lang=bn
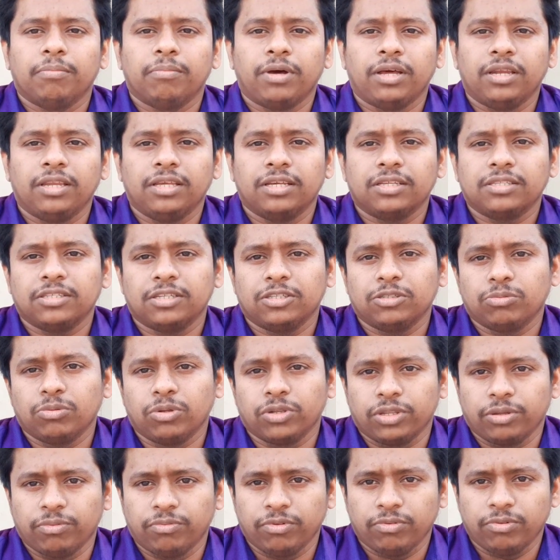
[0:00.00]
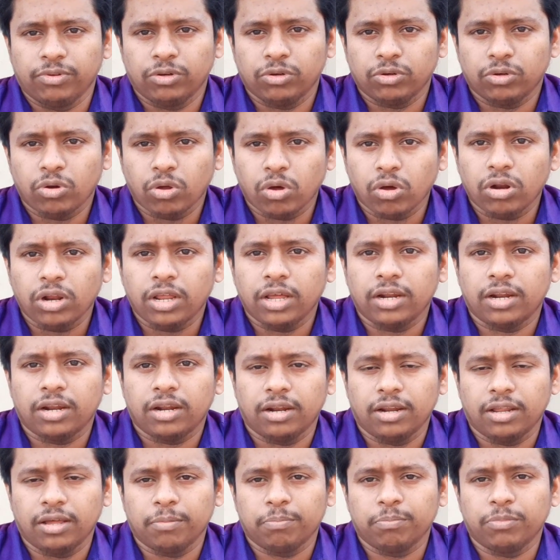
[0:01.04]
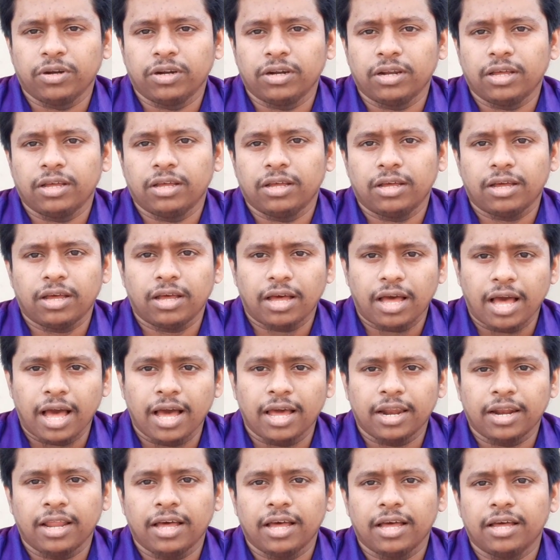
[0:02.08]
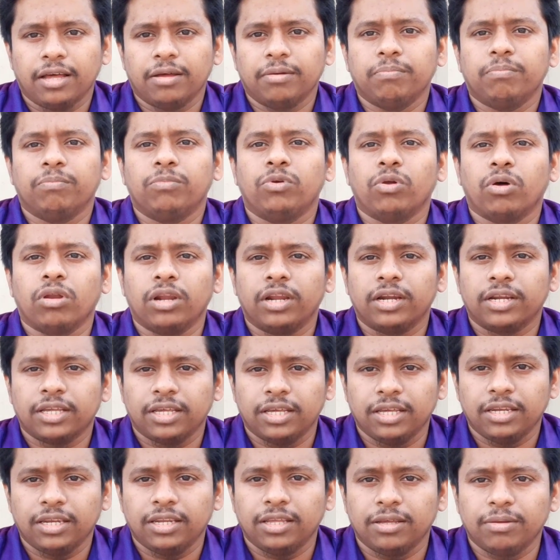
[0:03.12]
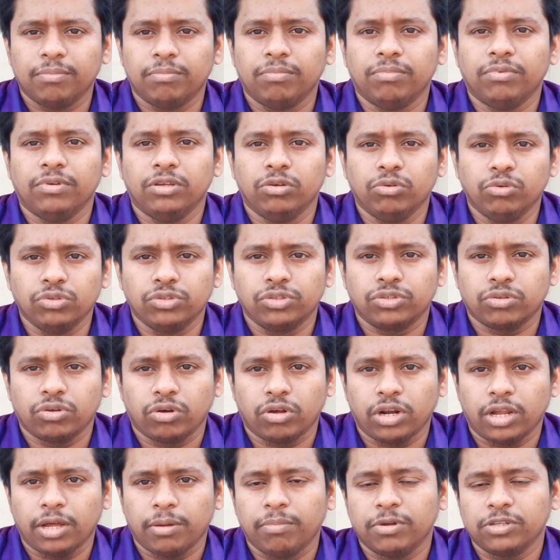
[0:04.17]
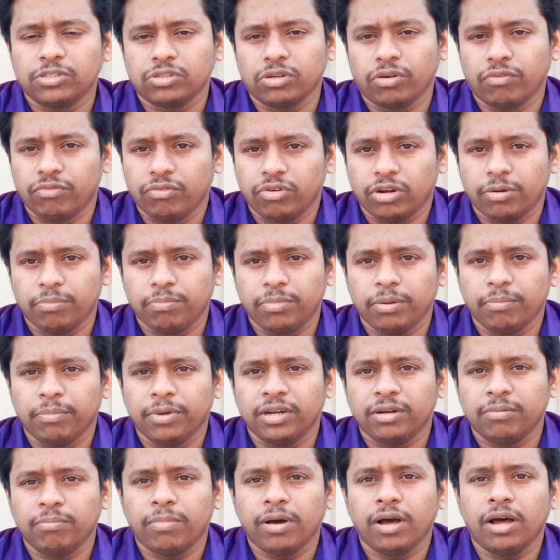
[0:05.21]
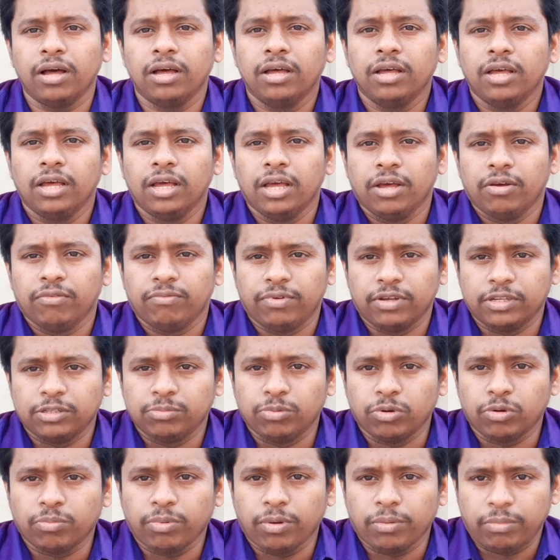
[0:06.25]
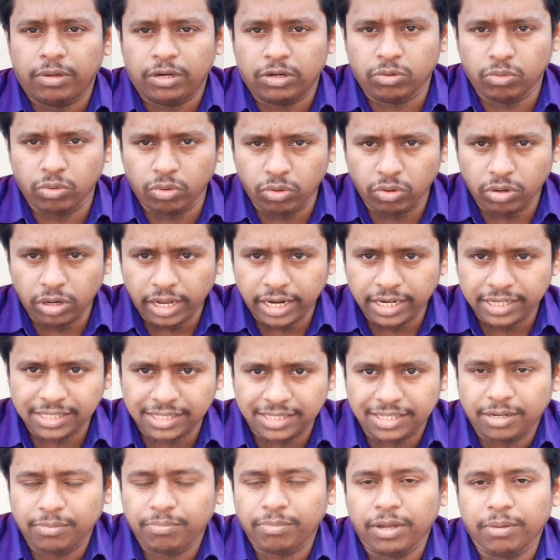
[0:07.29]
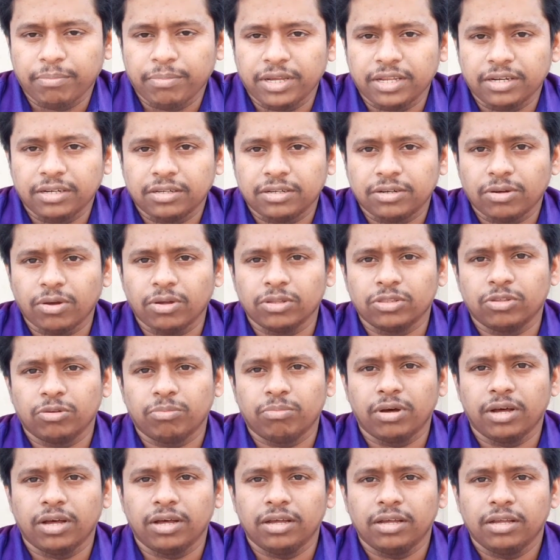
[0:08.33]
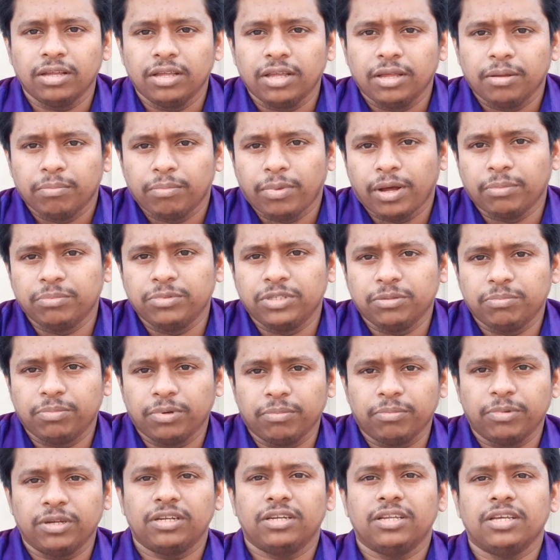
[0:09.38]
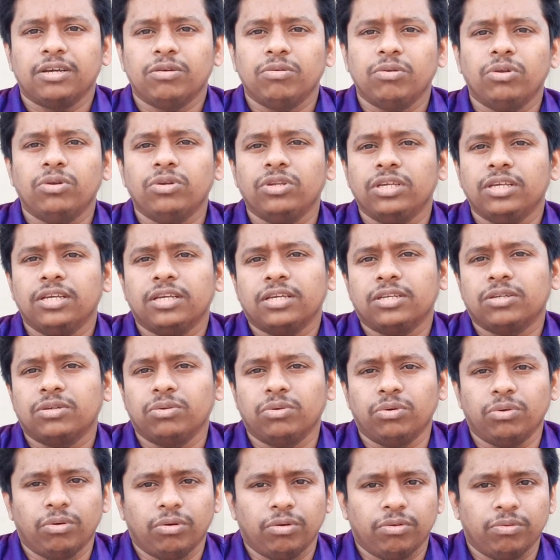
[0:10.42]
মানি এক্সচেঞ্জ বলতে বিভিন্ন ডলার আপনারা আনা ডলার কিনে ইউজ করা বা সফটওয়্যার পেমেন্ট বা ফেসবুক পেমেন্ট গুগল অ্যাডসের পেমেন্ট অথবা পাবজি পেমেন্ট এগুলো নিয়ে একটু